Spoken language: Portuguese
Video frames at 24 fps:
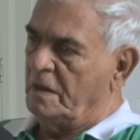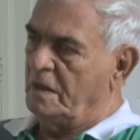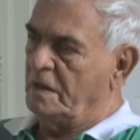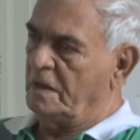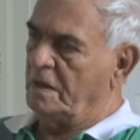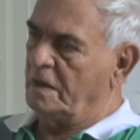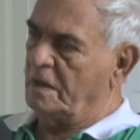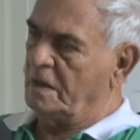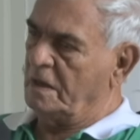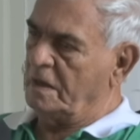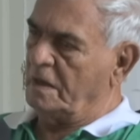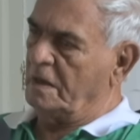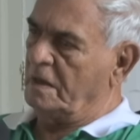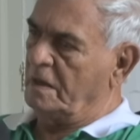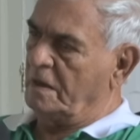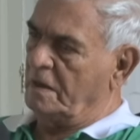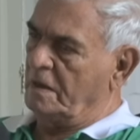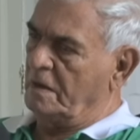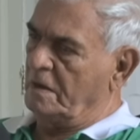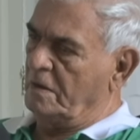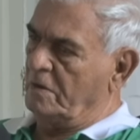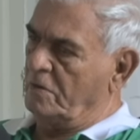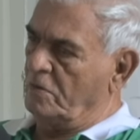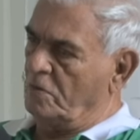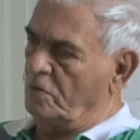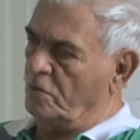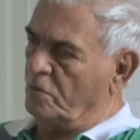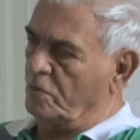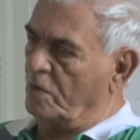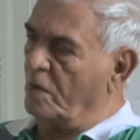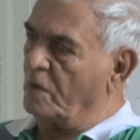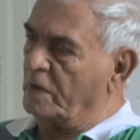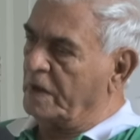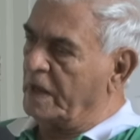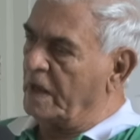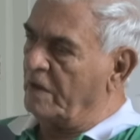é, é, ou
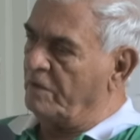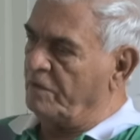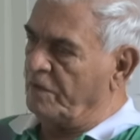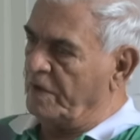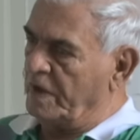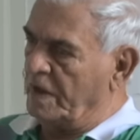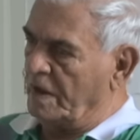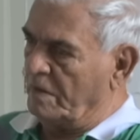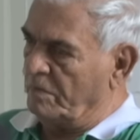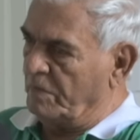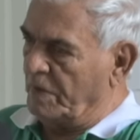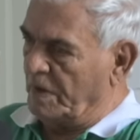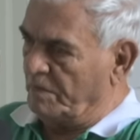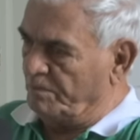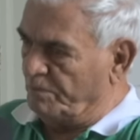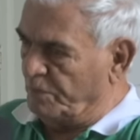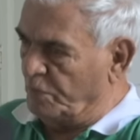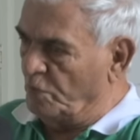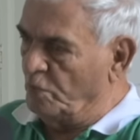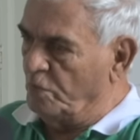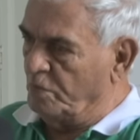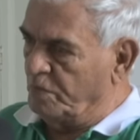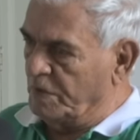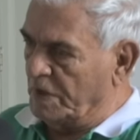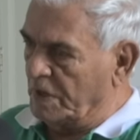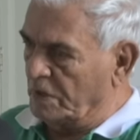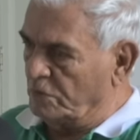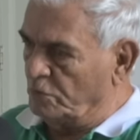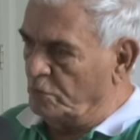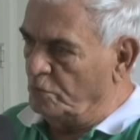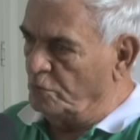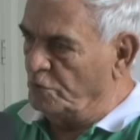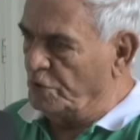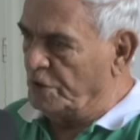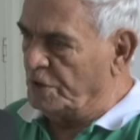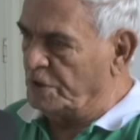qualquer verba pública
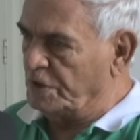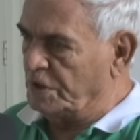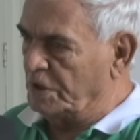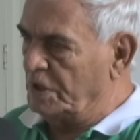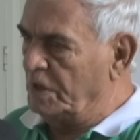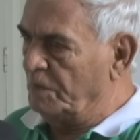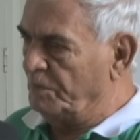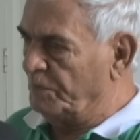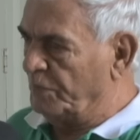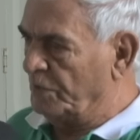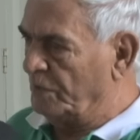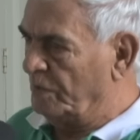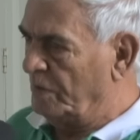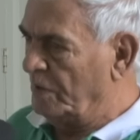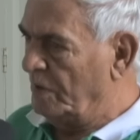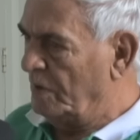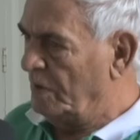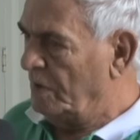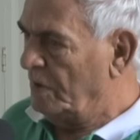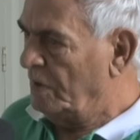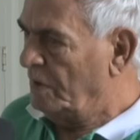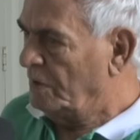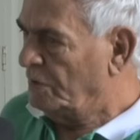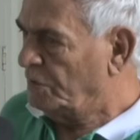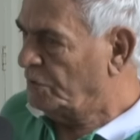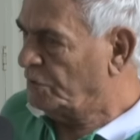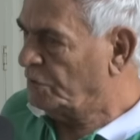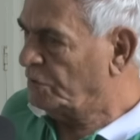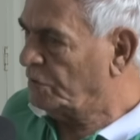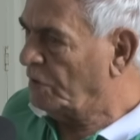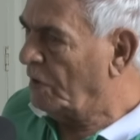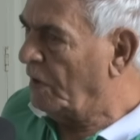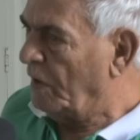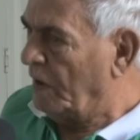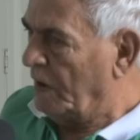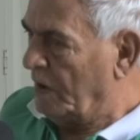do município,
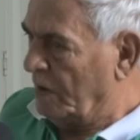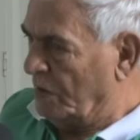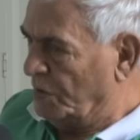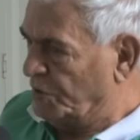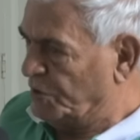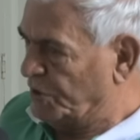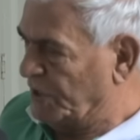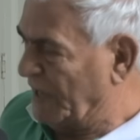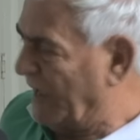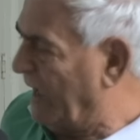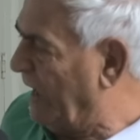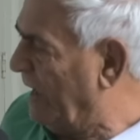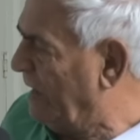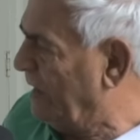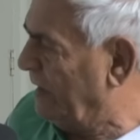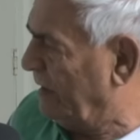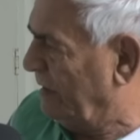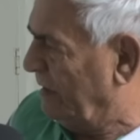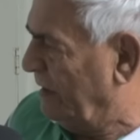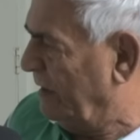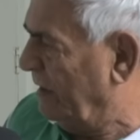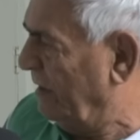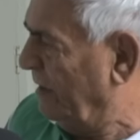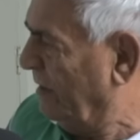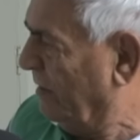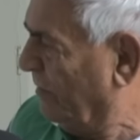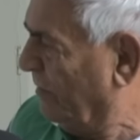só sai